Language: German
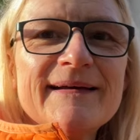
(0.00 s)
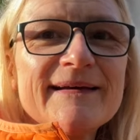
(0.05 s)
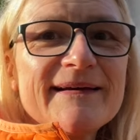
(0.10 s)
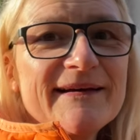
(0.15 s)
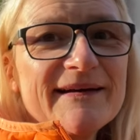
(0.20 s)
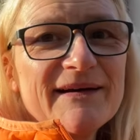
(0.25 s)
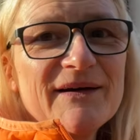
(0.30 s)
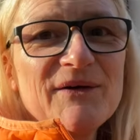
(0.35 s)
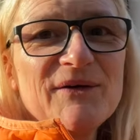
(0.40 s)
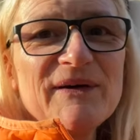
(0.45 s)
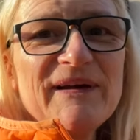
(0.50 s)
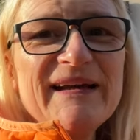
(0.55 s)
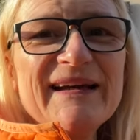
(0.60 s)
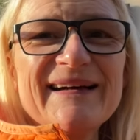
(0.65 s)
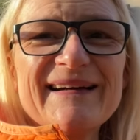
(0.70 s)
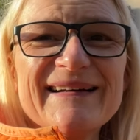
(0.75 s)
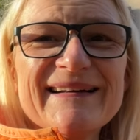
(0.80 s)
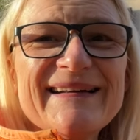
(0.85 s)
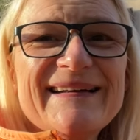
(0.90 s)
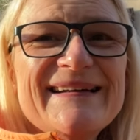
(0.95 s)
Genau
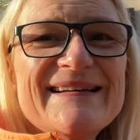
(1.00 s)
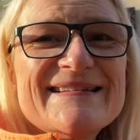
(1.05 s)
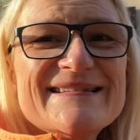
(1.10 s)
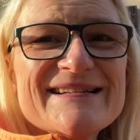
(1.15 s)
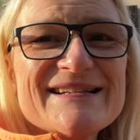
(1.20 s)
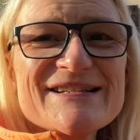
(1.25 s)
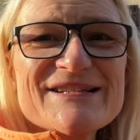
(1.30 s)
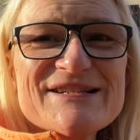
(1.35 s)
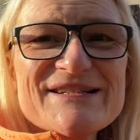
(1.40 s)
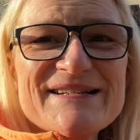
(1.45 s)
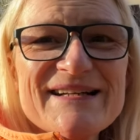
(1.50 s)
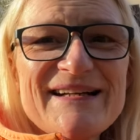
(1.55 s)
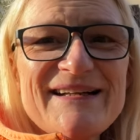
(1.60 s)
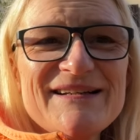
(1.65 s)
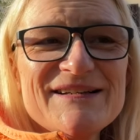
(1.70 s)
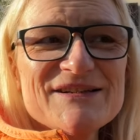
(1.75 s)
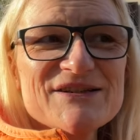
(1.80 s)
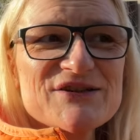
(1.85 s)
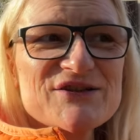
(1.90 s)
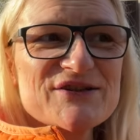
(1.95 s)
hier an dieser
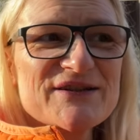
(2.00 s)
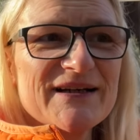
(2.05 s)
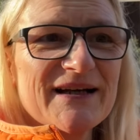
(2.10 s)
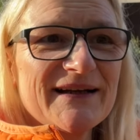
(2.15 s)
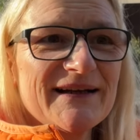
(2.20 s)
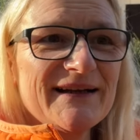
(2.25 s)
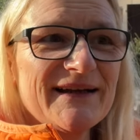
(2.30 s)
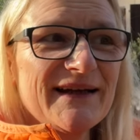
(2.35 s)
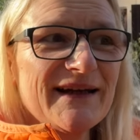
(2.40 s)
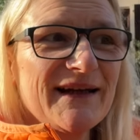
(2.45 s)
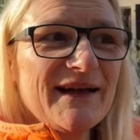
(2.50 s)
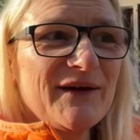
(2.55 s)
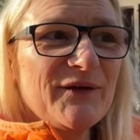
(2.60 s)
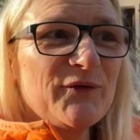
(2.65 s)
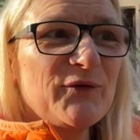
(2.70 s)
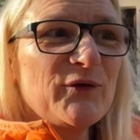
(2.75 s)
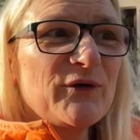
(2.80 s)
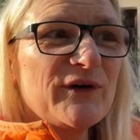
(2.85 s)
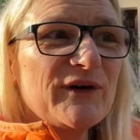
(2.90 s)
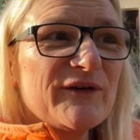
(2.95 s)
Stelle stand ich
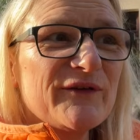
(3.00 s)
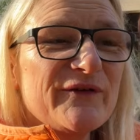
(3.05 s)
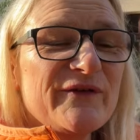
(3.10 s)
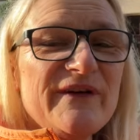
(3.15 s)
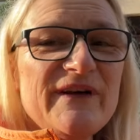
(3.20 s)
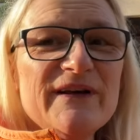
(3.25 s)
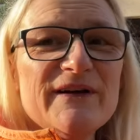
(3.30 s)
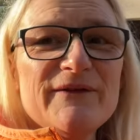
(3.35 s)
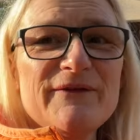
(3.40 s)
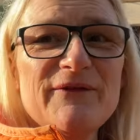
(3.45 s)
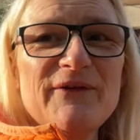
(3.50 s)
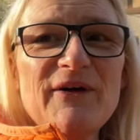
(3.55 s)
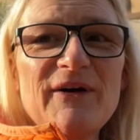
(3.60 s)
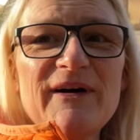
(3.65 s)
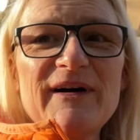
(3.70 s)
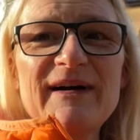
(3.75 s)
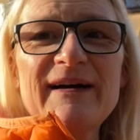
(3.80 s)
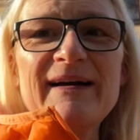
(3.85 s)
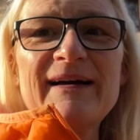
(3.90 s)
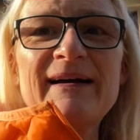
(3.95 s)
vor vier
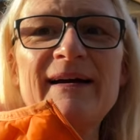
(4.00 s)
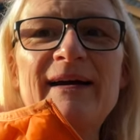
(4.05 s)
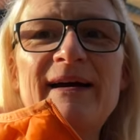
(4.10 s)
Wochen